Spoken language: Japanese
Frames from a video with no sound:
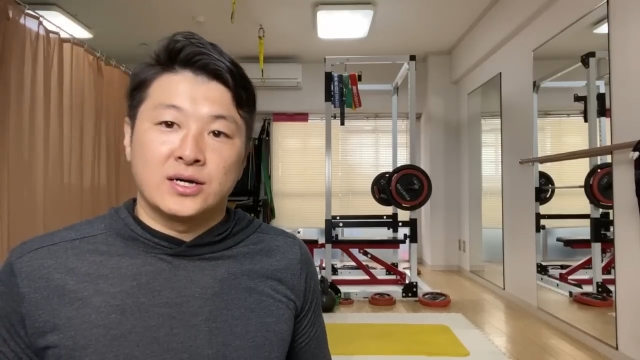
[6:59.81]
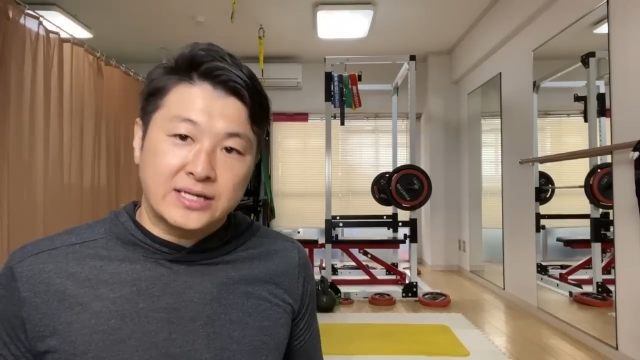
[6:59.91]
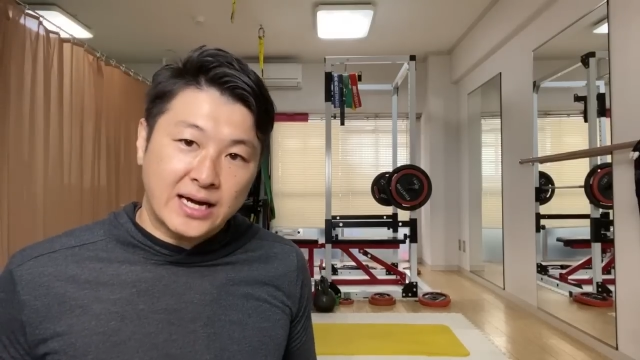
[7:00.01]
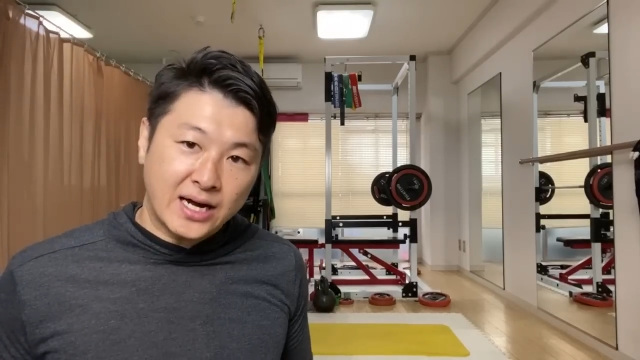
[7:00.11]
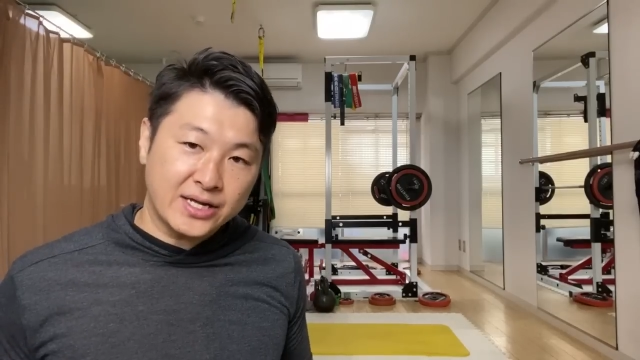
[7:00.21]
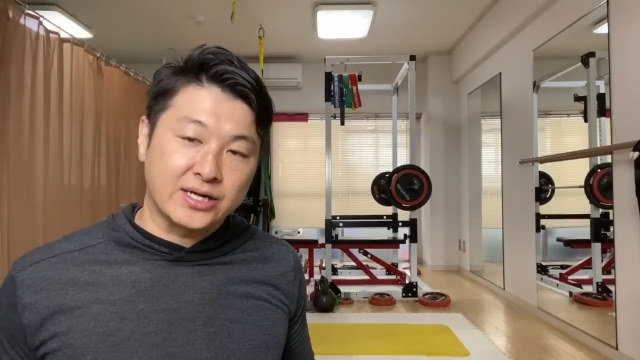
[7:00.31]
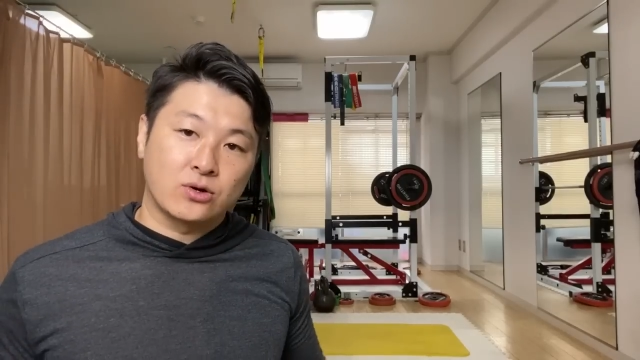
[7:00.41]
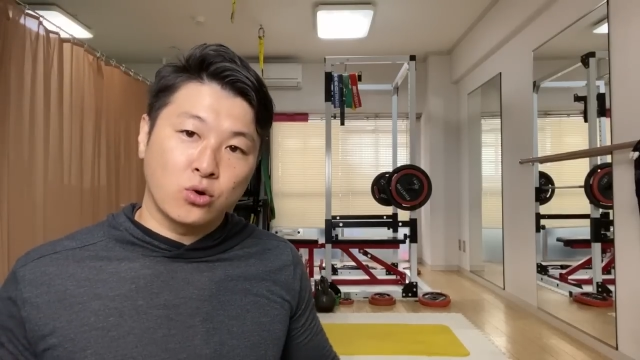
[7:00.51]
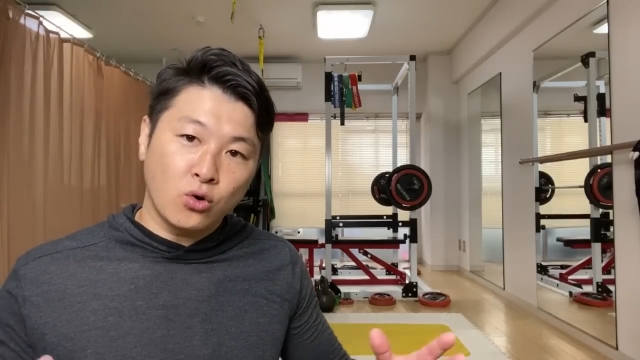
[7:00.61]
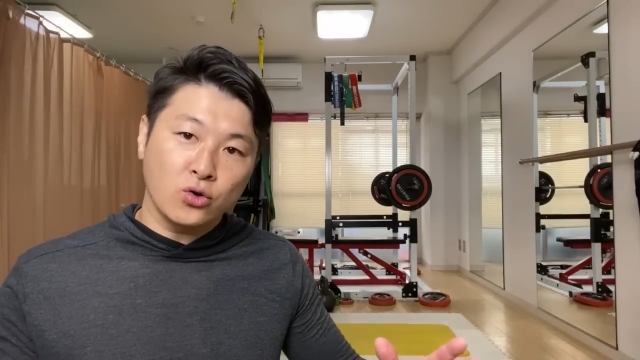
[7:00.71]
やはり
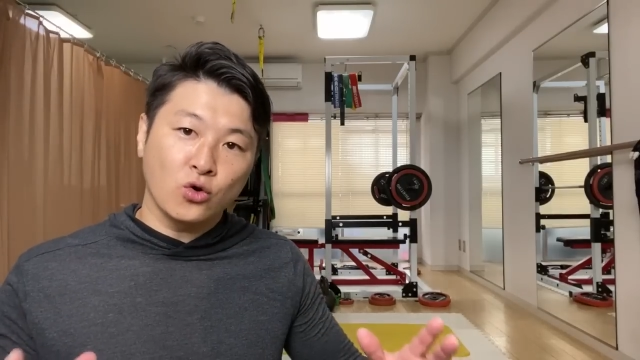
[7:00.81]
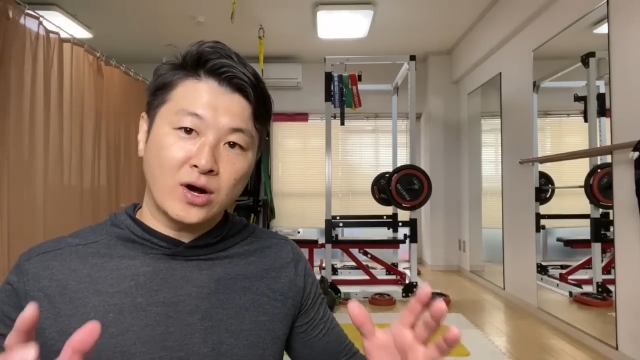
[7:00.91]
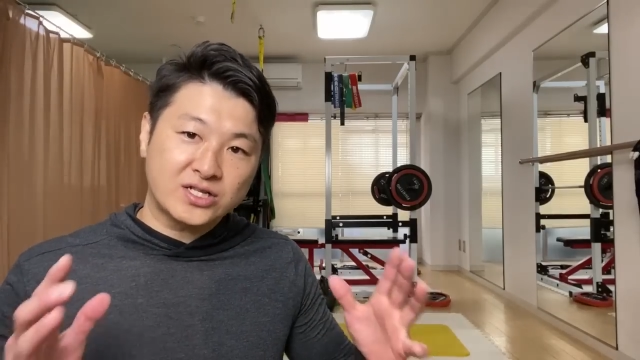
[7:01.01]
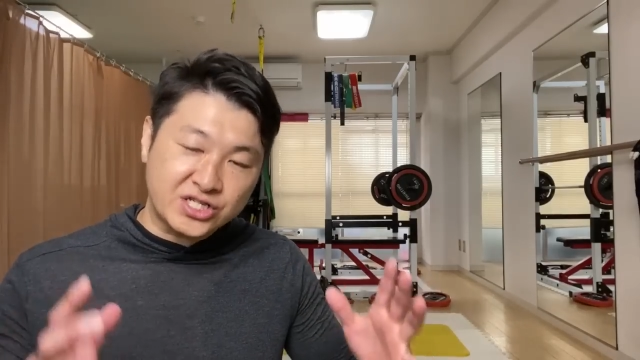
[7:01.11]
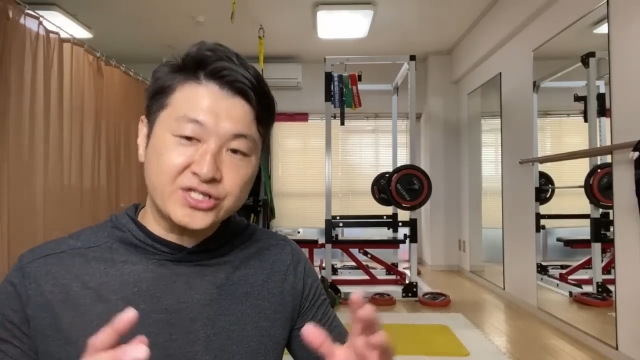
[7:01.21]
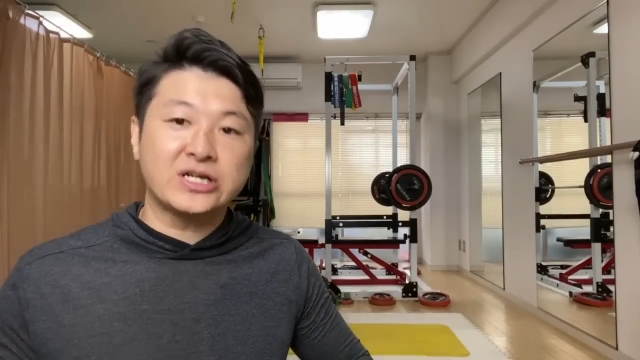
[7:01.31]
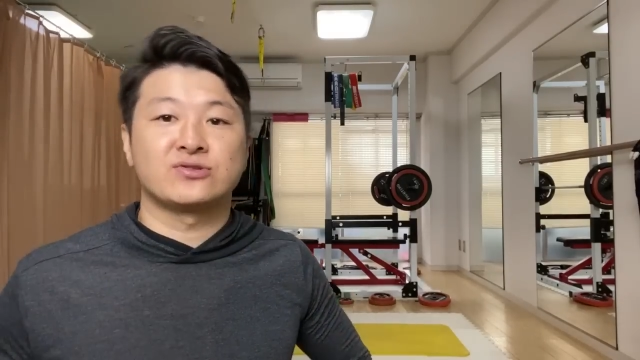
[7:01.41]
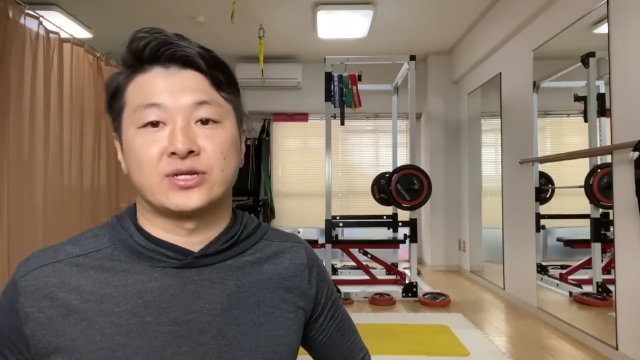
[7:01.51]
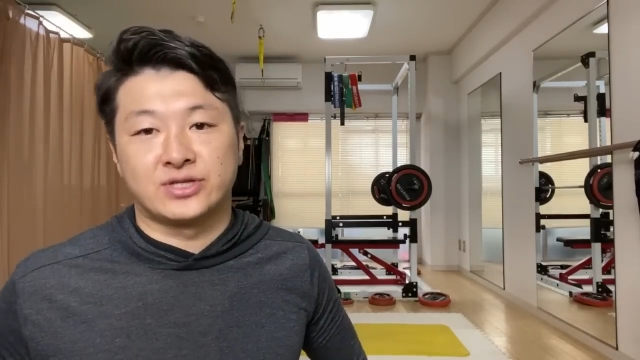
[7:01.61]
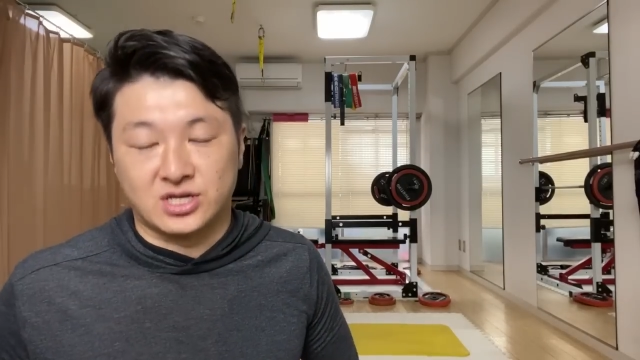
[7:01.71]
行動がちっちゃく
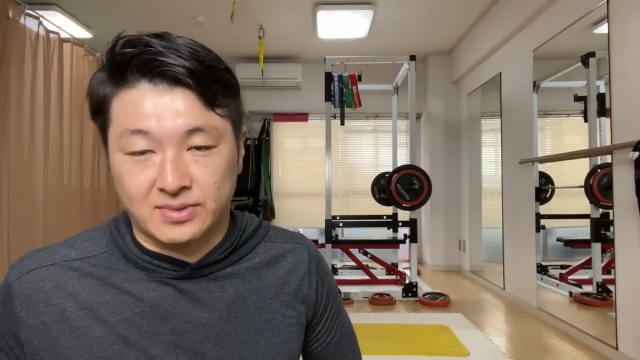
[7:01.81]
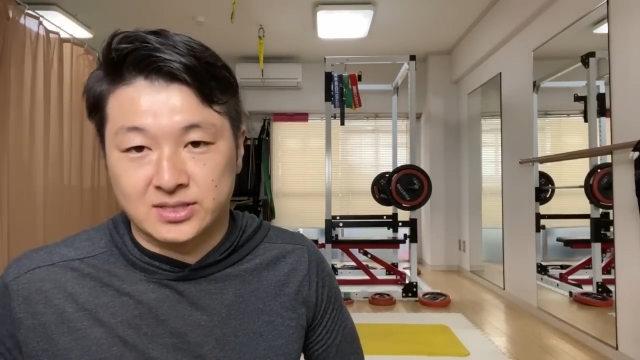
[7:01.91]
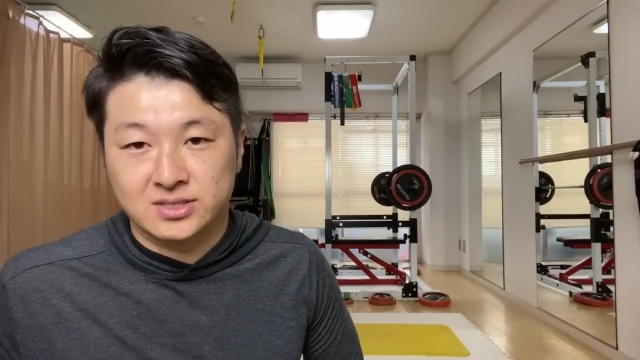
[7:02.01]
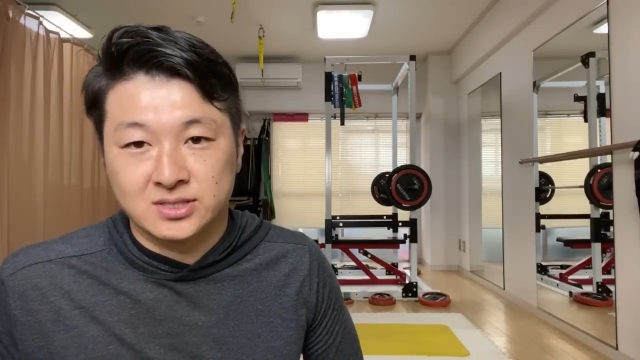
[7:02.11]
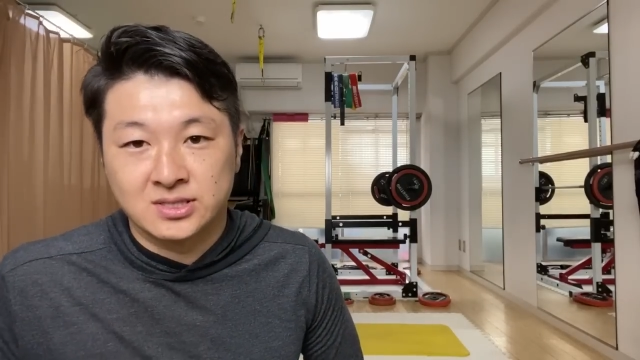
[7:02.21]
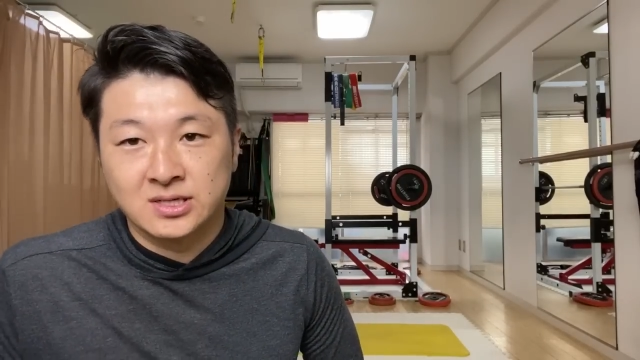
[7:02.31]
なってきます